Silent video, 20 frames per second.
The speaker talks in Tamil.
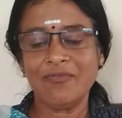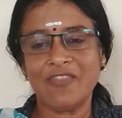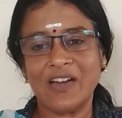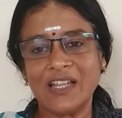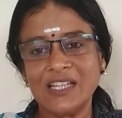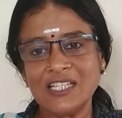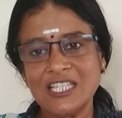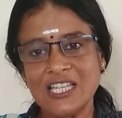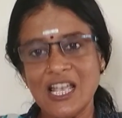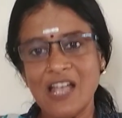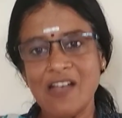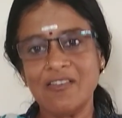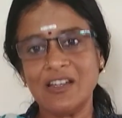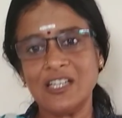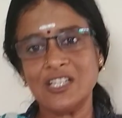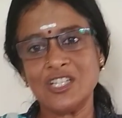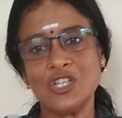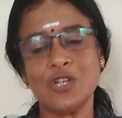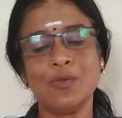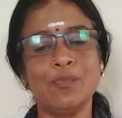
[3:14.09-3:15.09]
வருஷா
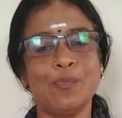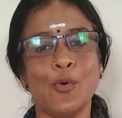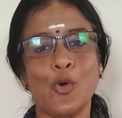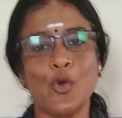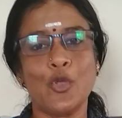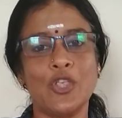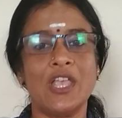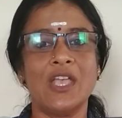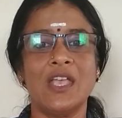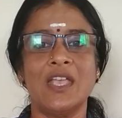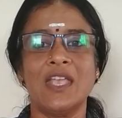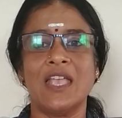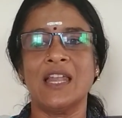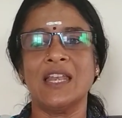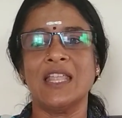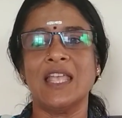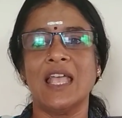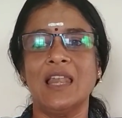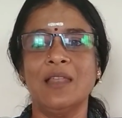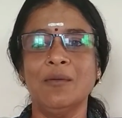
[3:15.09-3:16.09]
வருஷம் போய்
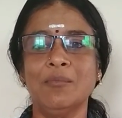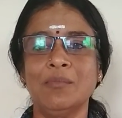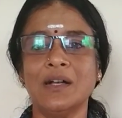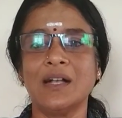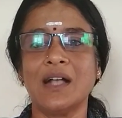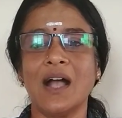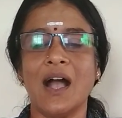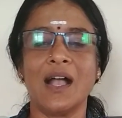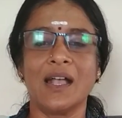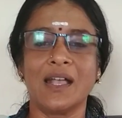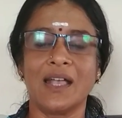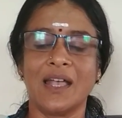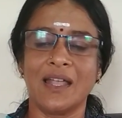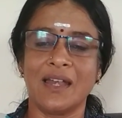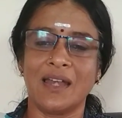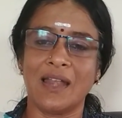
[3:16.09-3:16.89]
என் எலும்புக்காக